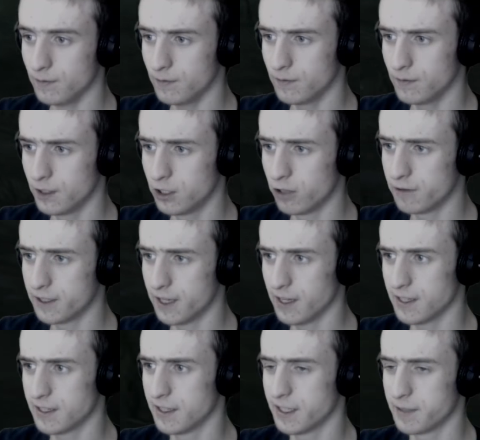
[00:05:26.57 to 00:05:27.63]
Ich hoffe, ich denke
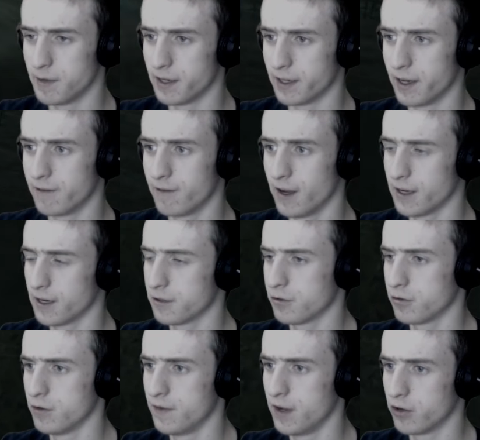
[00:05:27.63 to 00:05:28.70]
das nächste Mal dran. Vielleicht hat er auch
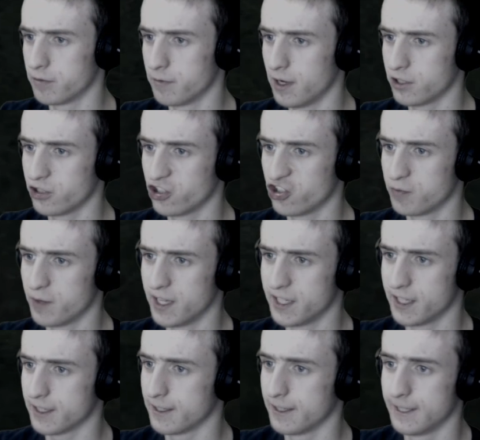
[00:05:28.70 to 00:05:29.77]
irgendwie automatisch
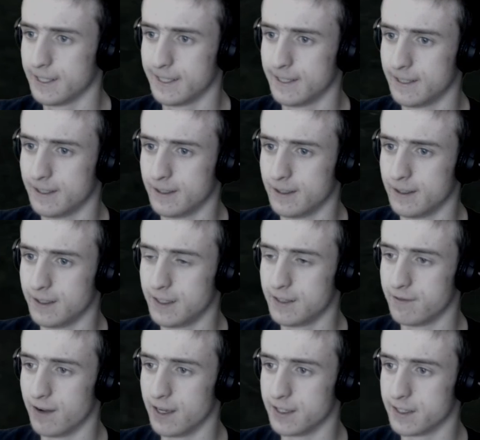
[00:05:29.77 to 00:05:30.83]
gespeichert. Ich
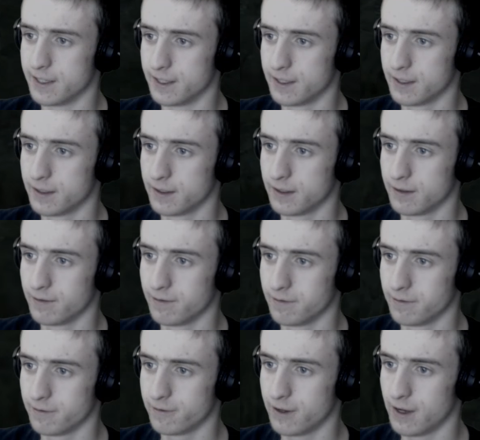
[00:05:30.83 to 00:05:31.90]
weiß nicht.
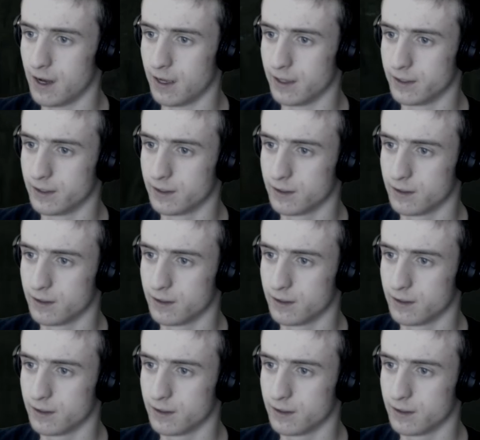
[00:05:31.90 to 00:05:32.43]
Vielleicht.